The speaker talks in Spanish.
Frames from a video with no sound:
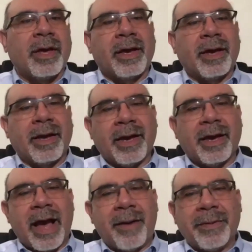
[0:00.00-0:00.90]

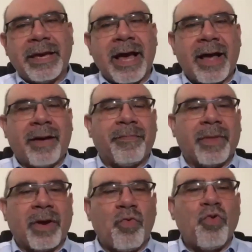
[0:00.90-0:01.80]
eh, había
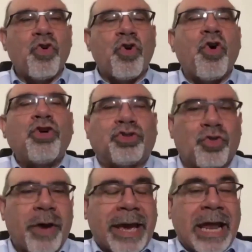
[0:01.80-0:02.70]
un
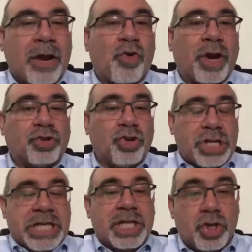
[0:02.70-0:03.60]
gozo en el
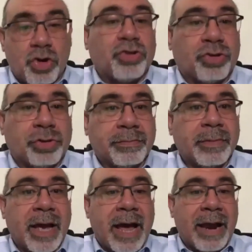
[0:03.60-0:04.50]
corazón de Dios
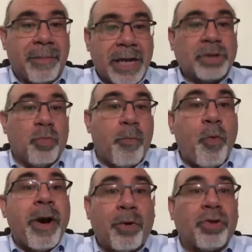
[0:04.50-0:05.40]
eh, al ver su
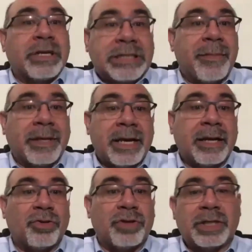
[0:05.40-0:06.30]
pueblo de esa manera.
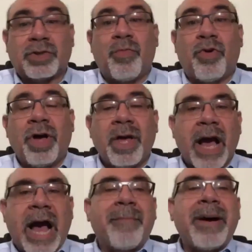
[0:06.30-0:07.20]
Entonces, como
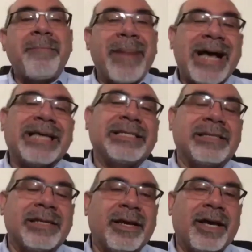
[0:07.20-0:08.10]
ama
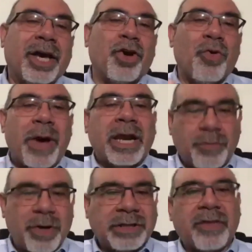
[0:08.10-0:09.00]
más Jehová las
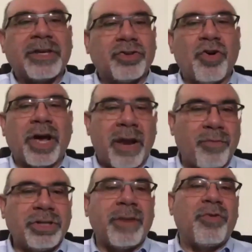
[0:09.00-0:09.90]
puertas de Sion que la
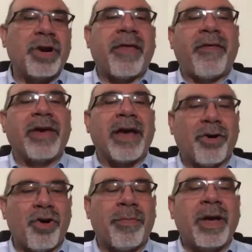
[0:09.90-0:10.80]
mucha morada de
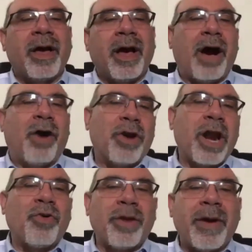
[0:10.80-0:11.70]
Jacob. Ahora
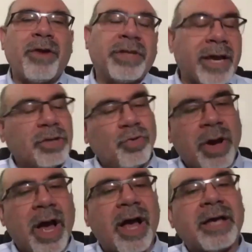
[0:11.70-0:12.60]
los hermanos están en sus
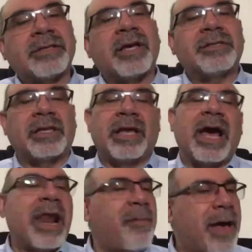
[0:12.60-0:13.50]
casas y están
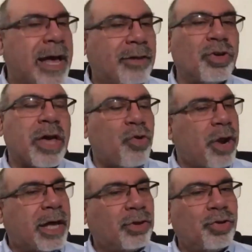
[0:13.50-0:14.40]
alabando y
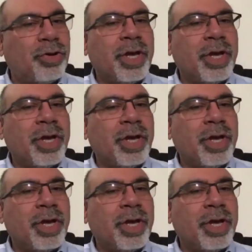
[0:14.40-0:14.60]
adorando,